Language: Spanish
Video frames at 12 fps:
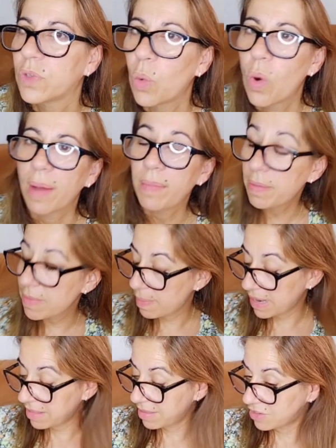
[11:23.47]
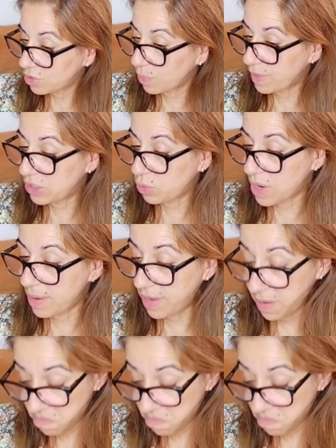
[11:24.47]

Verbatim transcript: O a mí me parece súper suave.